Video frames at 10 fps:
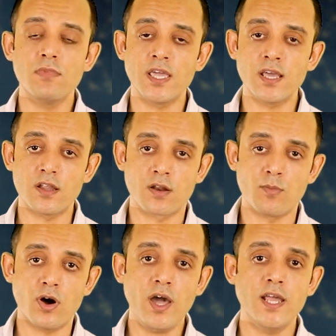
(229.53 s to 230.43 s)
هي
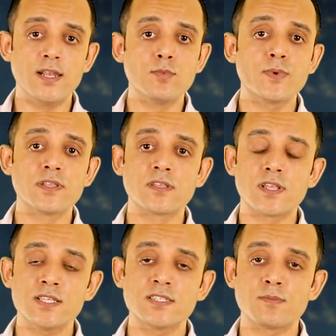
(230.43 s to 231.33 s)
الأرباح اللي ممكن
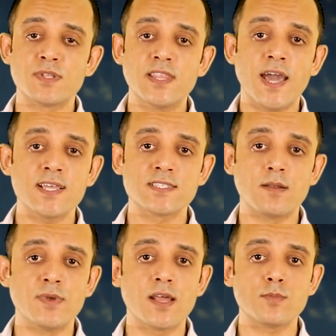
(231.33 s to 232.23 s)
تتأثر بالدعاية
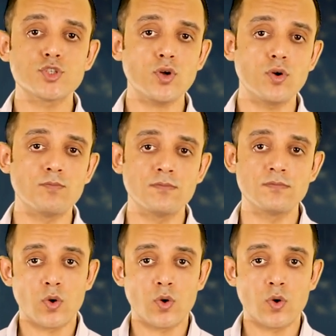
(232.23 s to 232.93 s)
السلبية لمشروعهم